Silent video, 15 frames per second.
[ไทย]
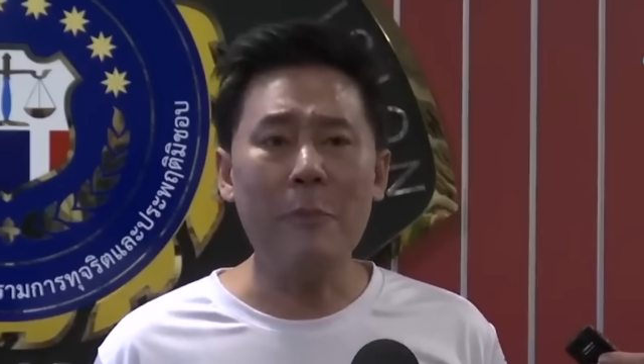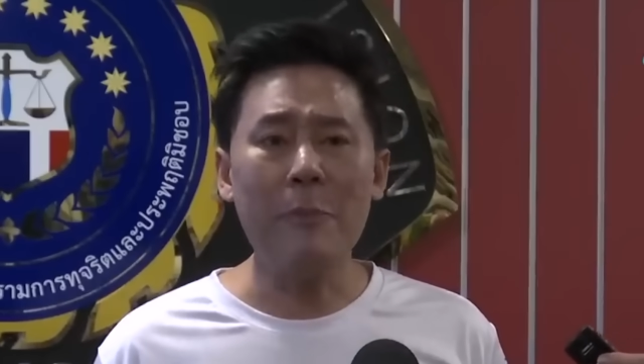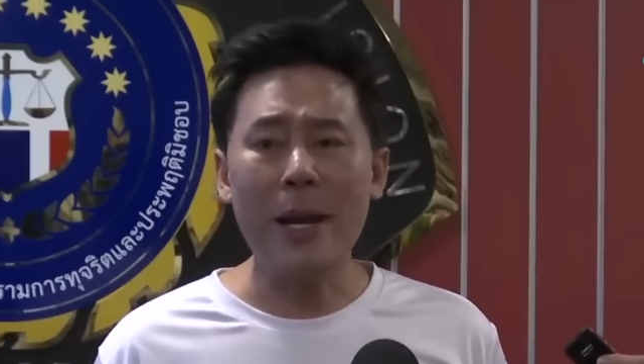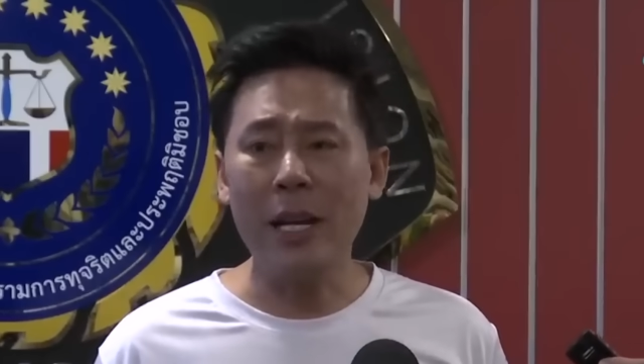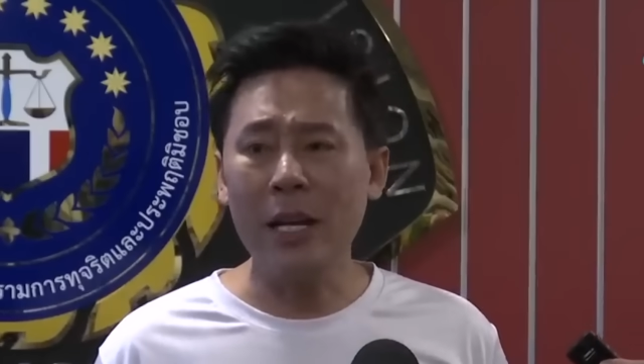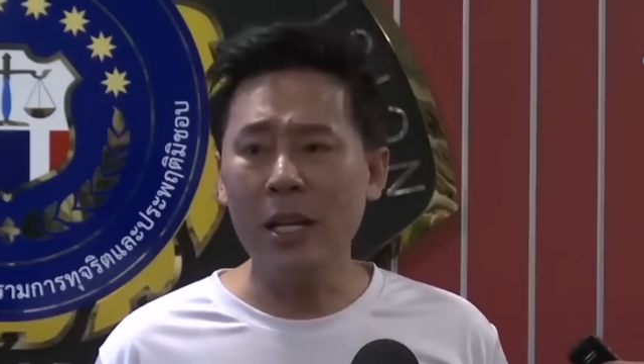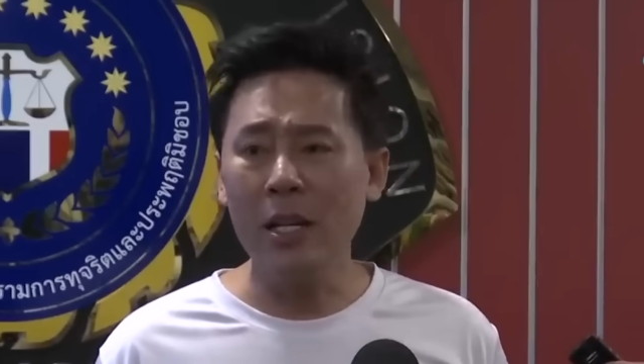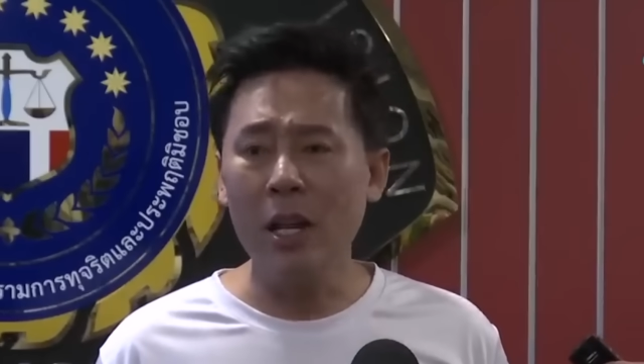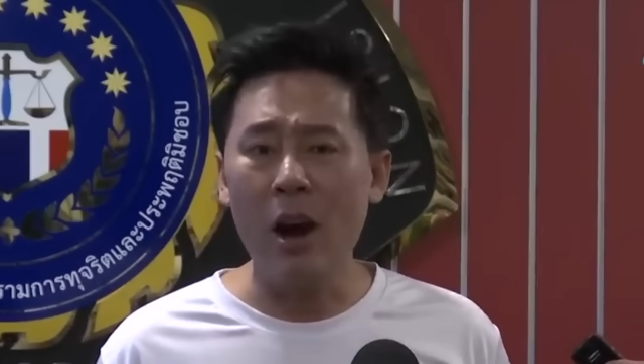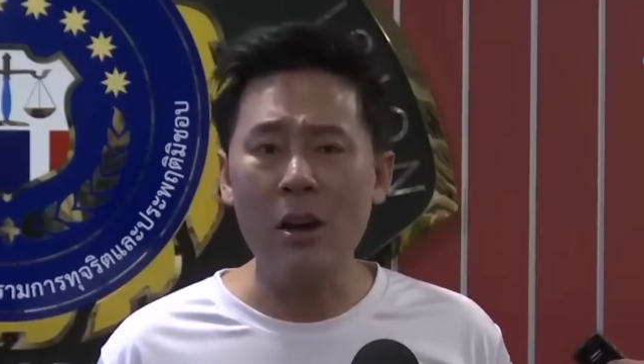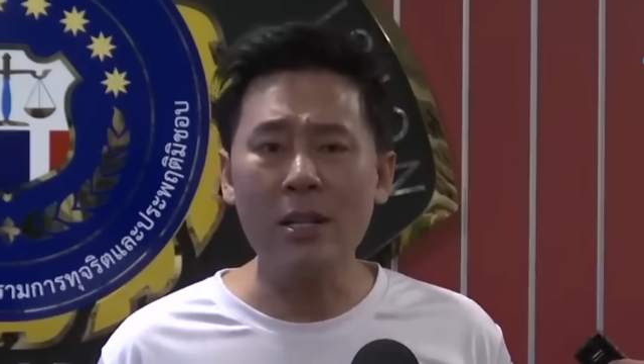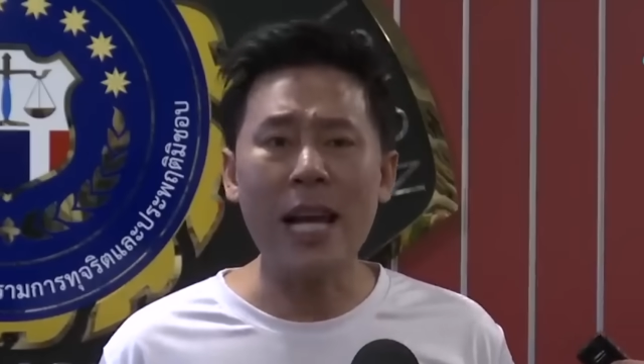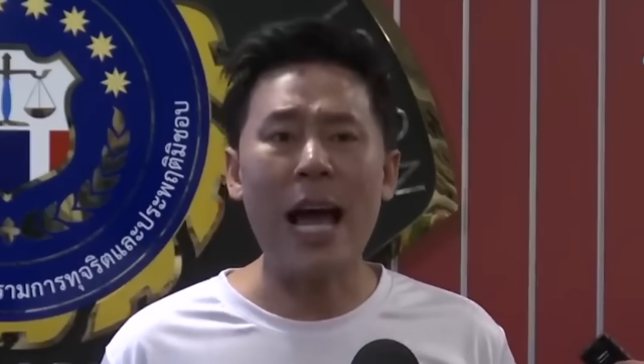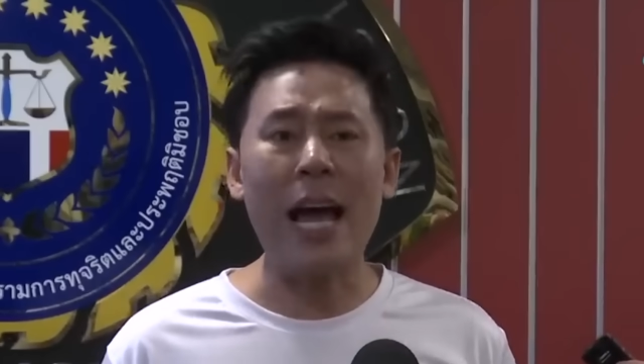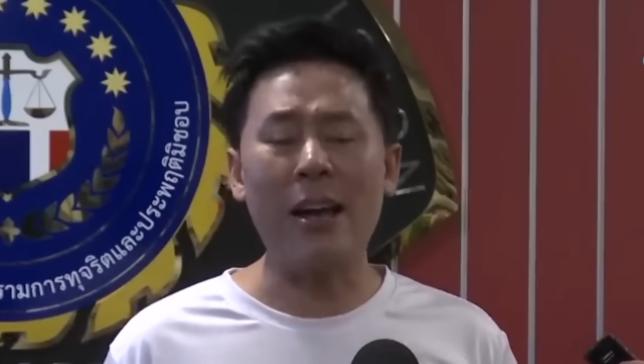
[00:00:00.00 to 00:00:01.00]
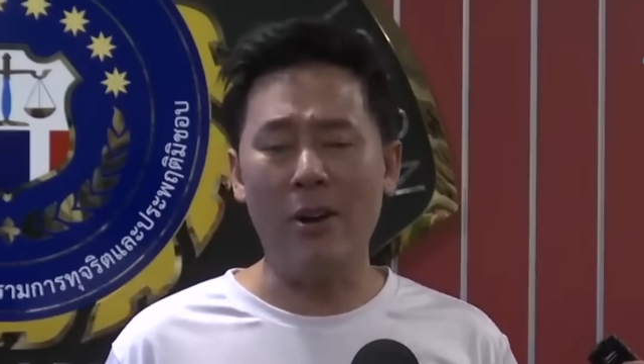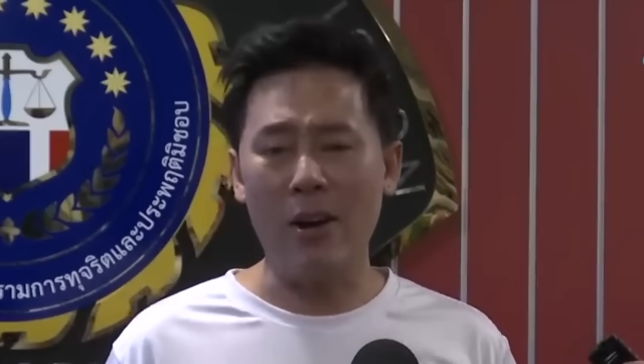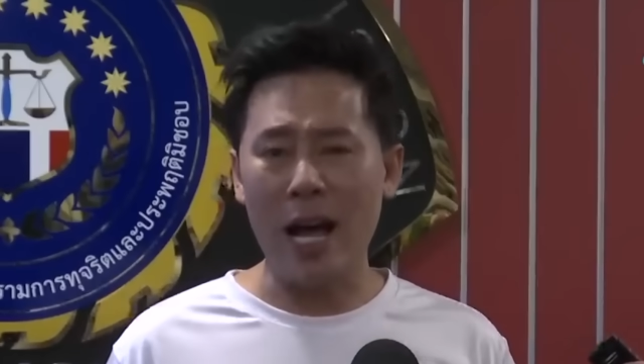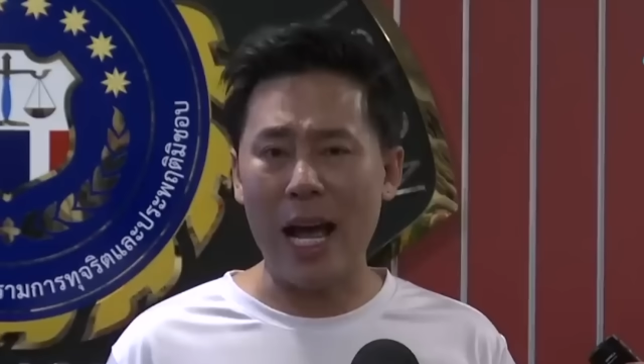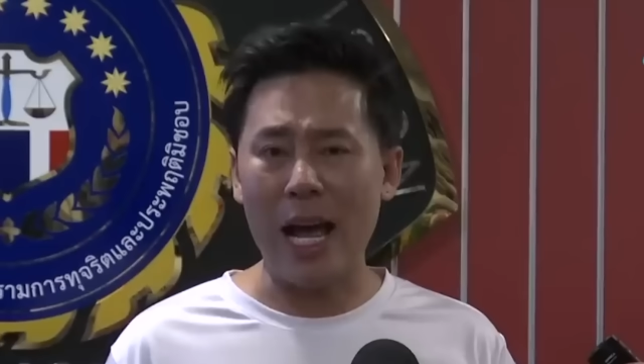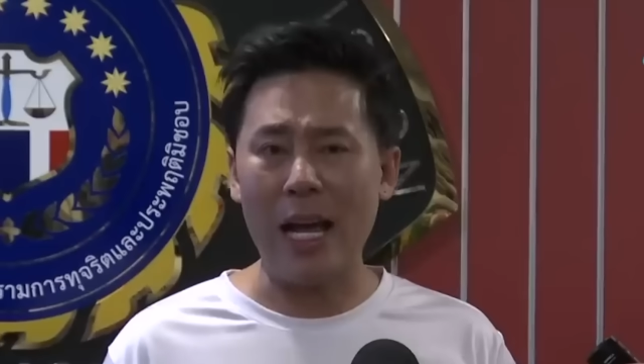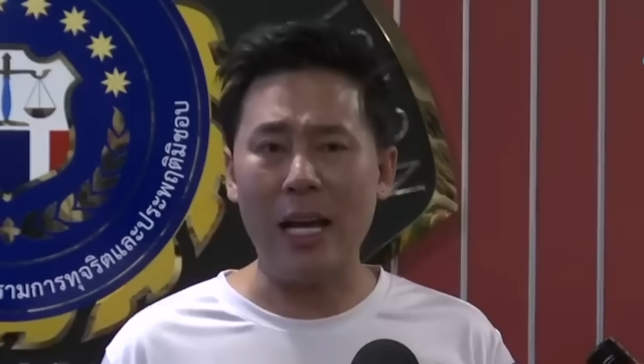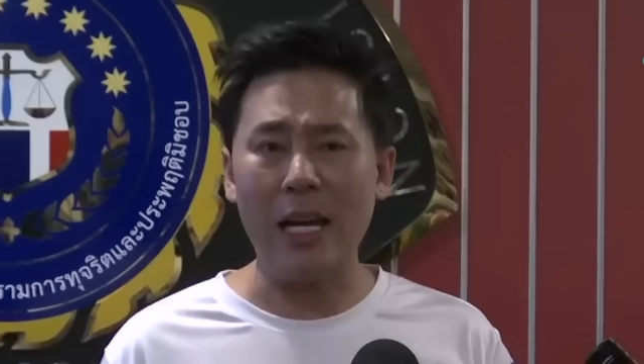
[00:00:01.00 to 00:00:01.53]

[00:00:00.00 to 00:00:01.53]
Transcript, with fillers: นเป็นน้องชายของใคร